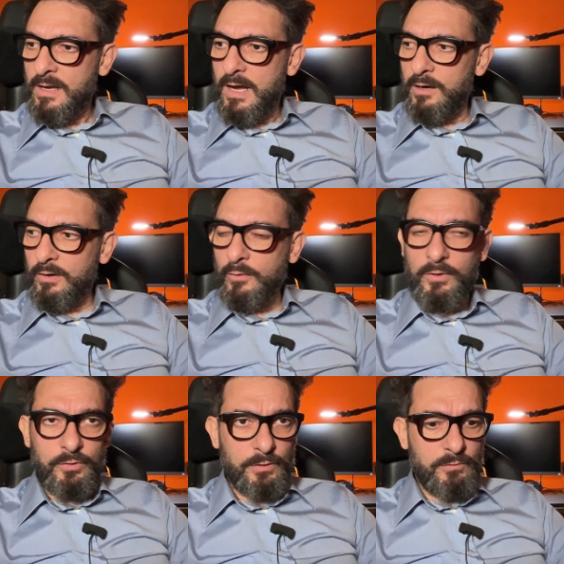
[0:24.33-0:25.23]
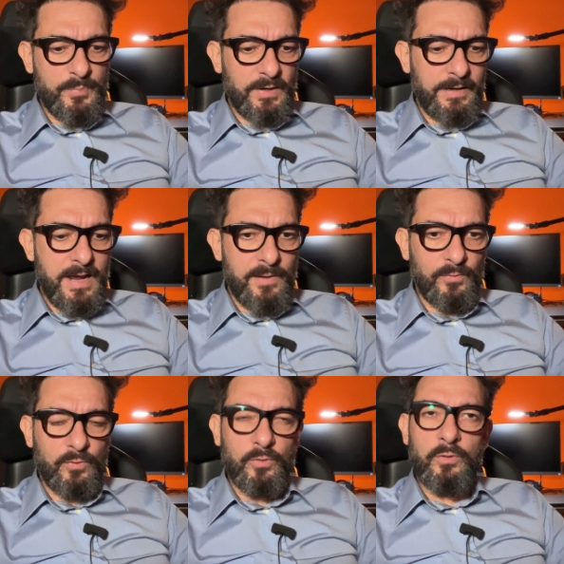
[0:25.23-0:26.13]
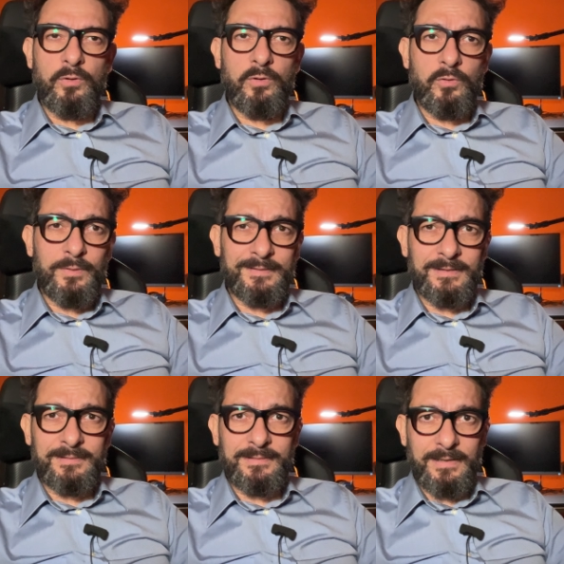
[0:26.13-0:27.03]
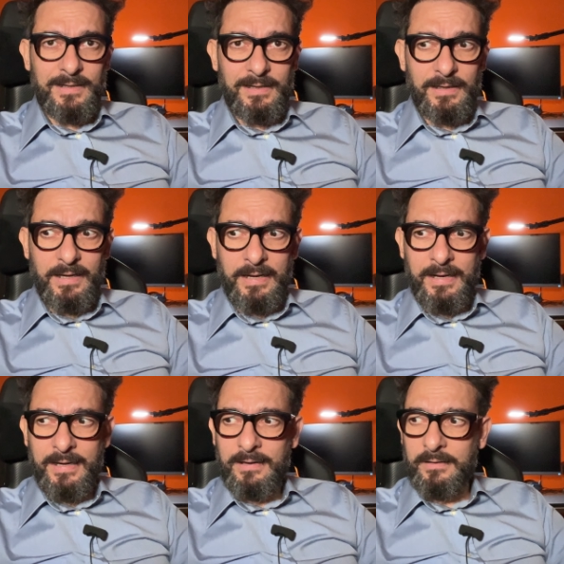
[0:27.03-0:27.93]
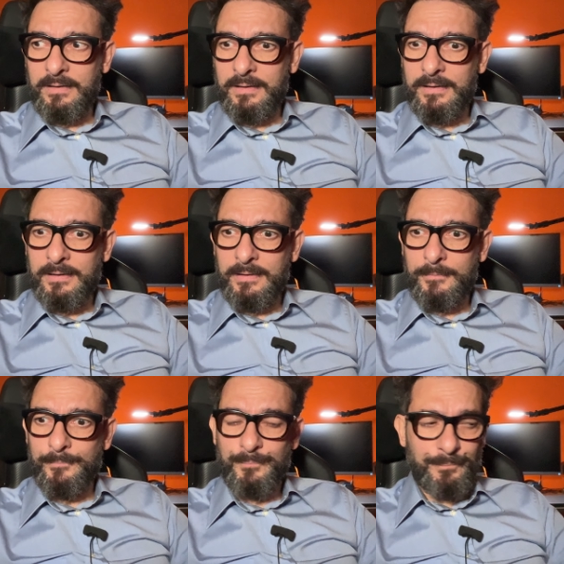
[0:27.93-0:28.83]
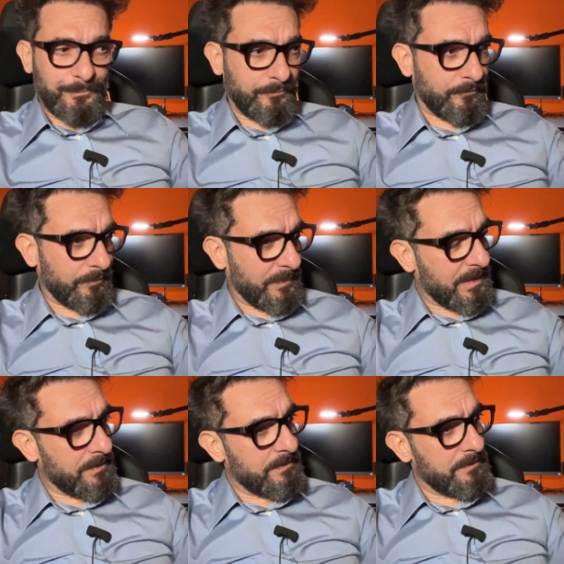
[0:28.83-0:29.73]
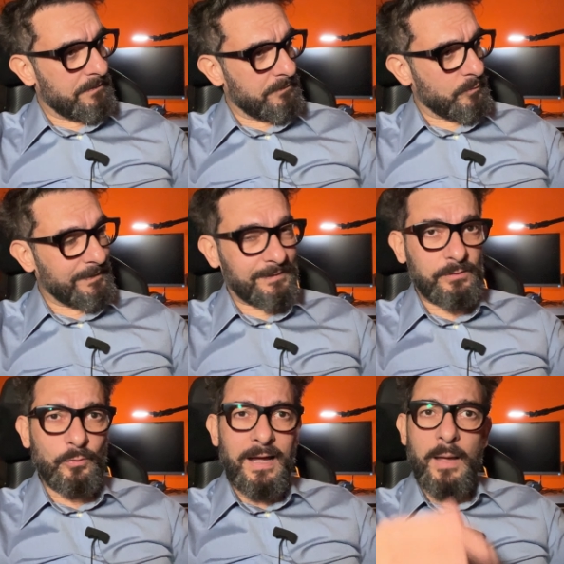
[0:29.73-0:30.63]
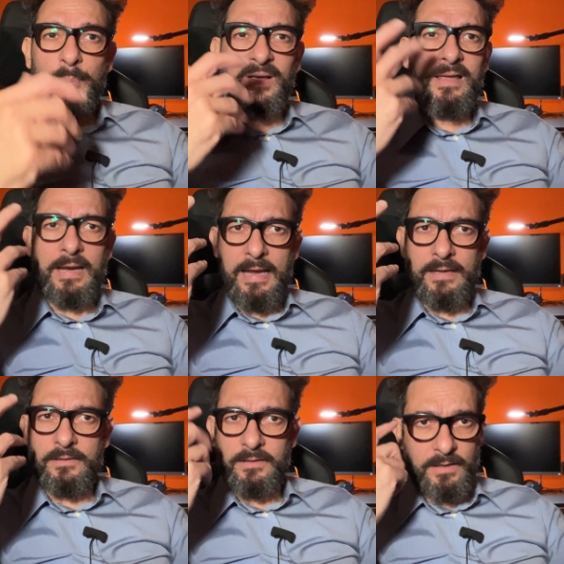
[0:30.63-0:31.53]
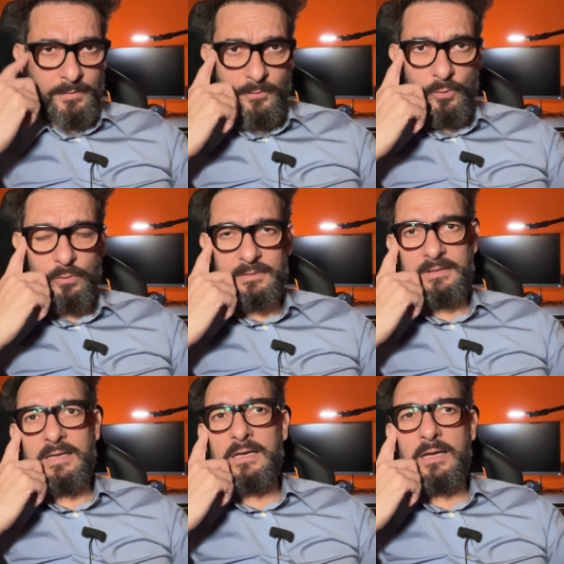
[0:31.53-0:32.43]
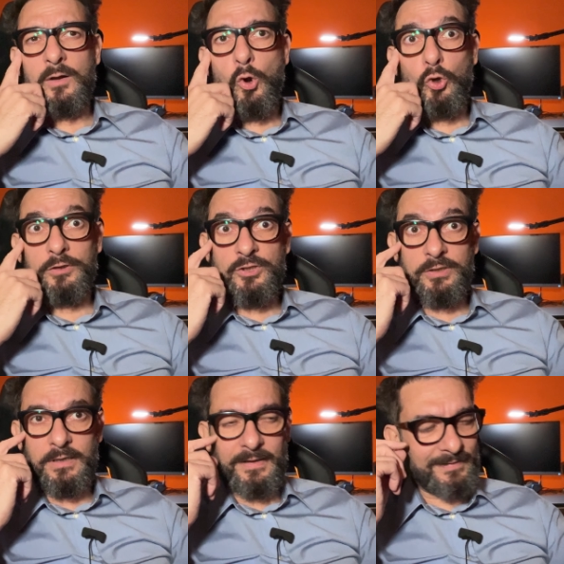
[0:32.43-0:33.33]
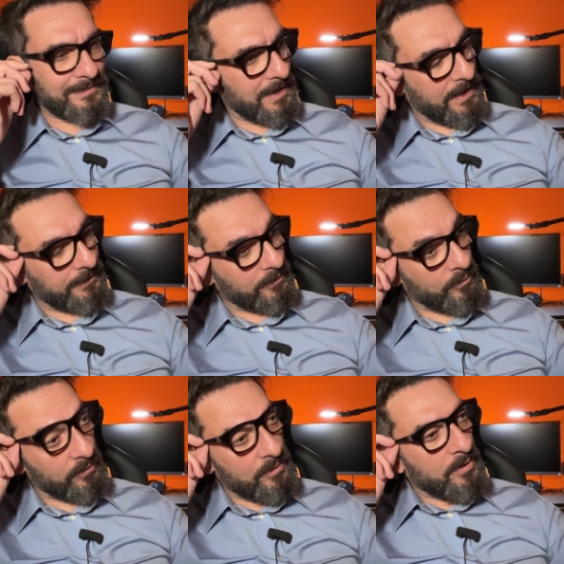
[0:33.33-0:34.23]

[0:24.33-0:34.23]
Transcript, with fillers: Allora, quello di cui parliamo questa sera è ehm, questo upgrade, chiamiamolo così, del codice della strada, no?